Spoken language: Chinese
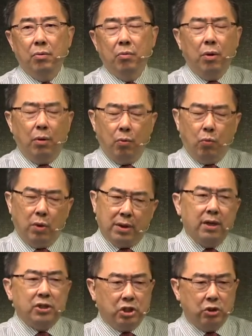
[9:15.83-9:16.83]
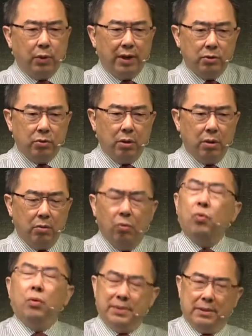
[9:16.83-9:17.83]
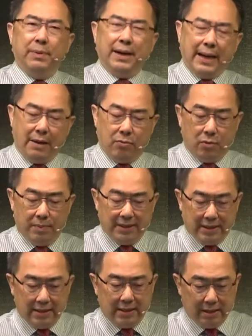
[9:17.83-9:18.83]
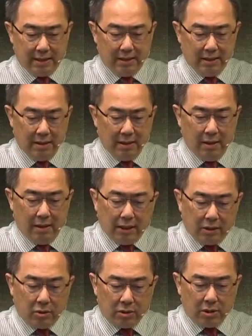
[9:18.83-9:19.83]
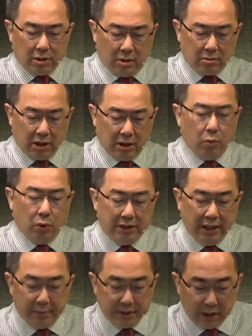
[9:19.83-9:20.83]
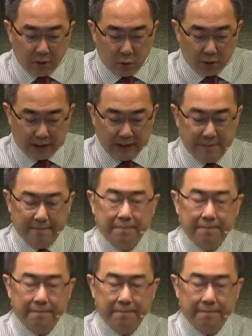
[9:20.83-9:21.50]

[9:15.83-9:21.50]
我我更喜欢说，我们怎么看我们自己？那就是到底我结不结果子？